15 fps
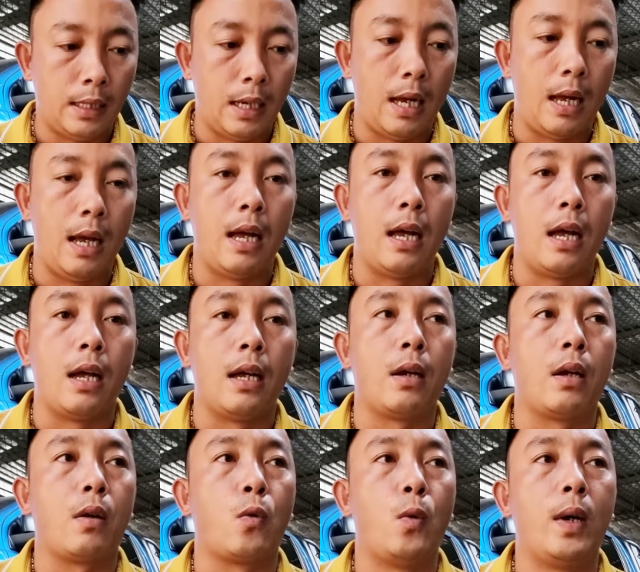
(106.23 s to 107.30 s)

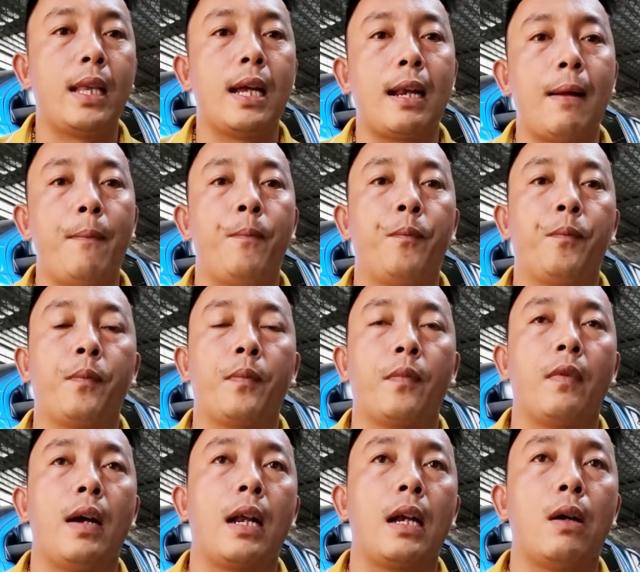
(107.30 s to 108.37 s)
à, cuối tháng 5
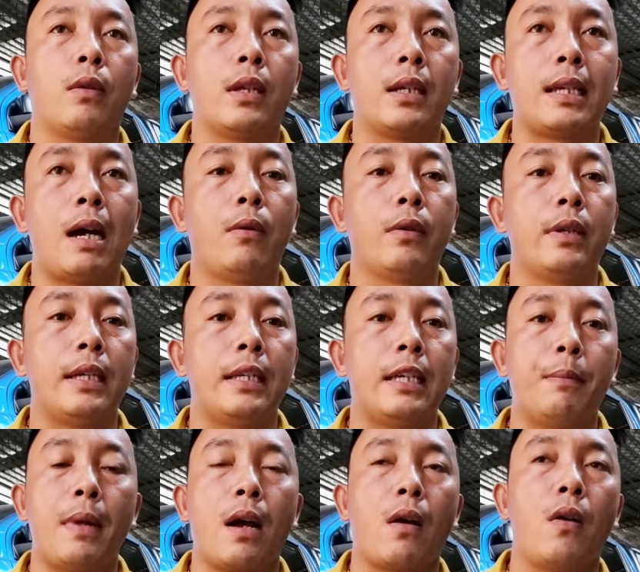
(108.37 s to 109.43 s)
và đầu tháng 6 thì
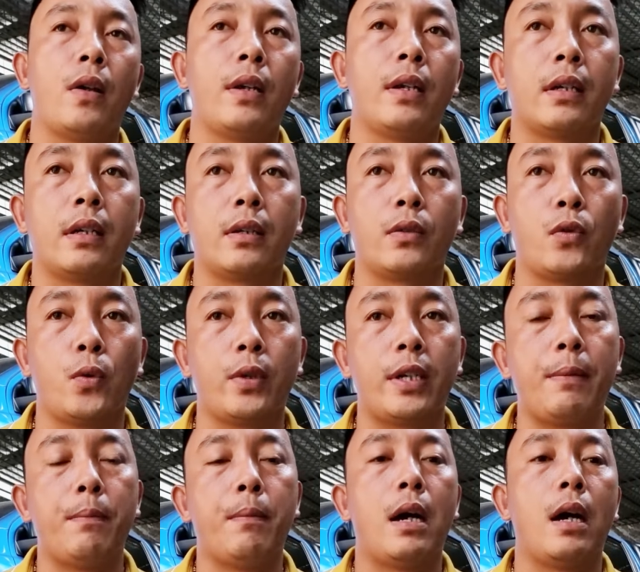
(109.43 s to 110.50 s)
chim đã có những nuôi
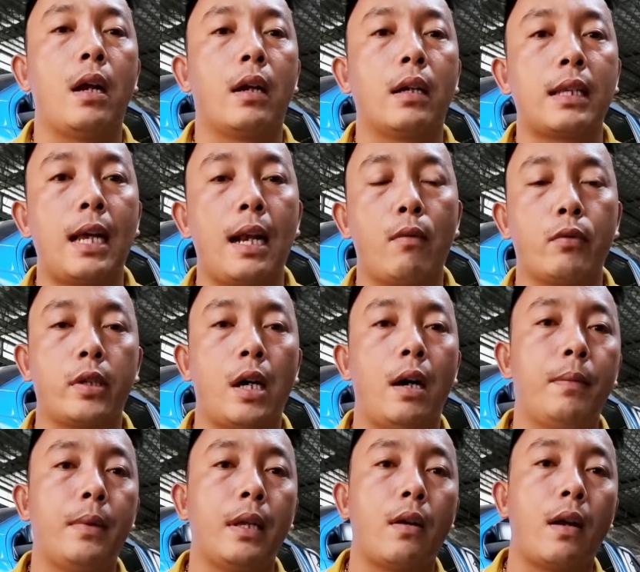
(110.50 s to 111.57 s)
chim mà thay lông sớm
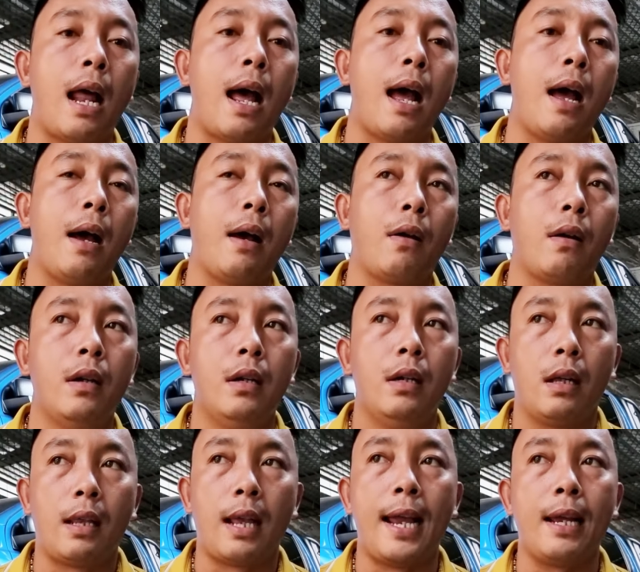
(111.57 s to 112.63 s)
thì nó đã
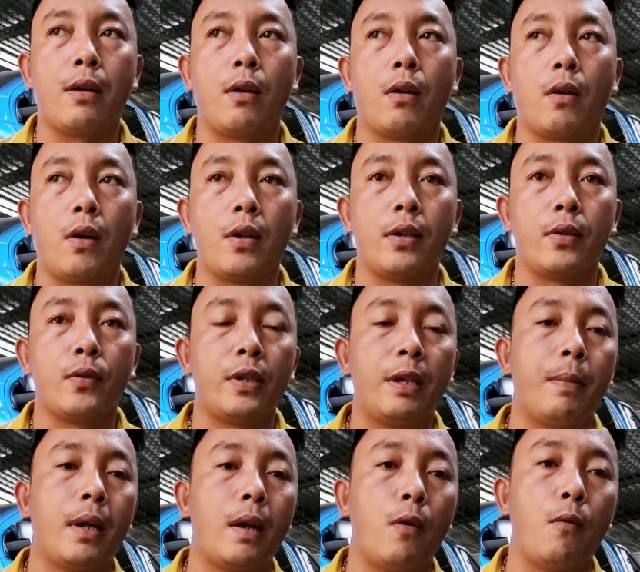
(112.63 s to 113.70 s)
hay còn có những chú chim
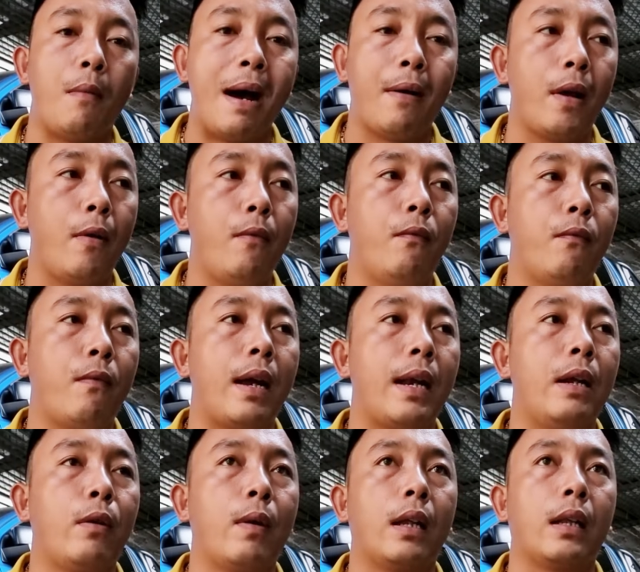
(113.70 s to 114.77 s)
bắt đầu báo lông và
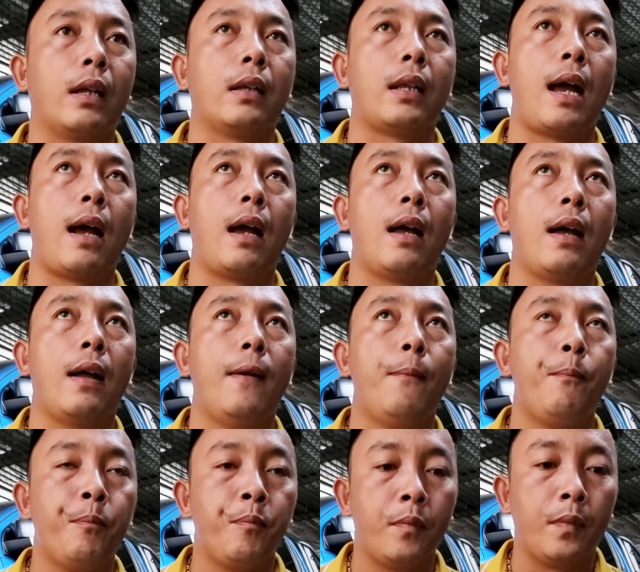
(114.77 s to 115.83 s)
đến khoảng tháng à,
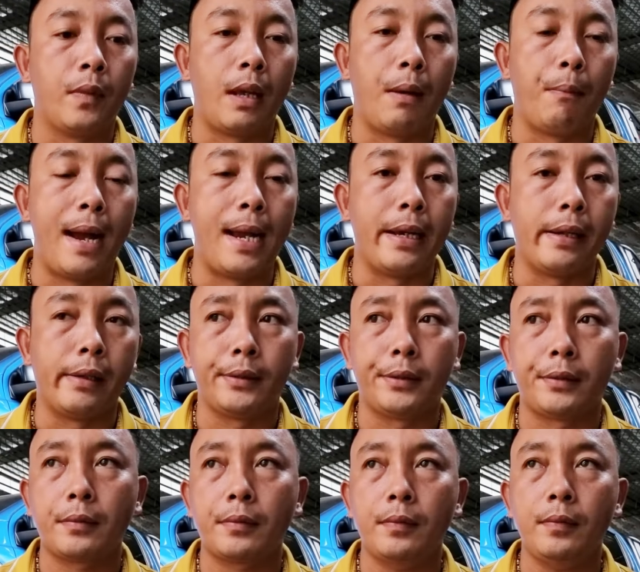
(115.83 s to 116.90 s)
tháng 7
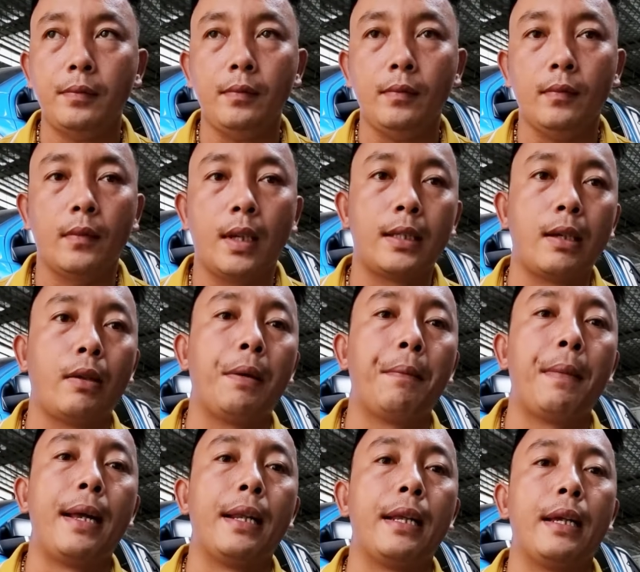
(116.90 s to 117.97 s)
tháng 6 tháng
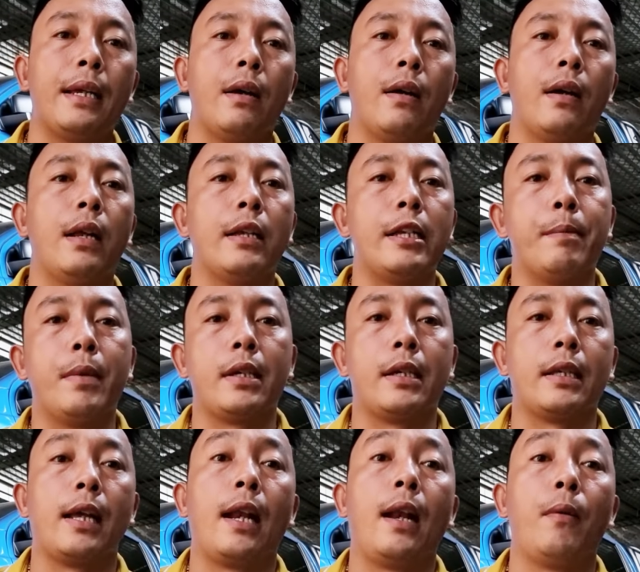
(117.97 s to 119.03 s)
7 thì đó là chim
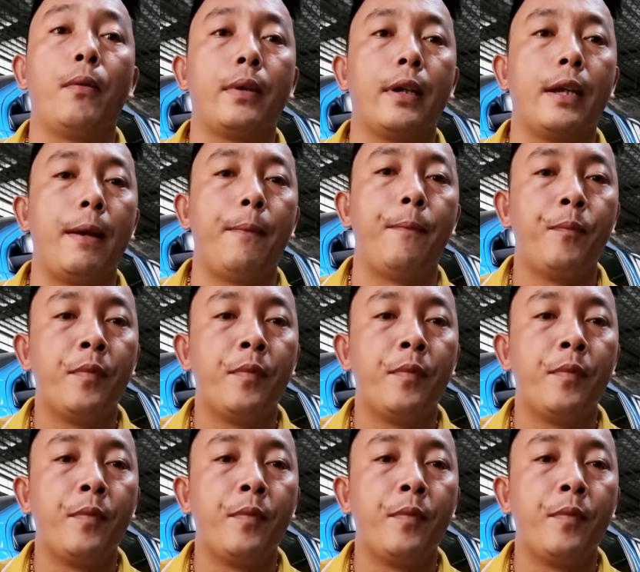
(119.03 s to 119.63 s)
khai long như thế này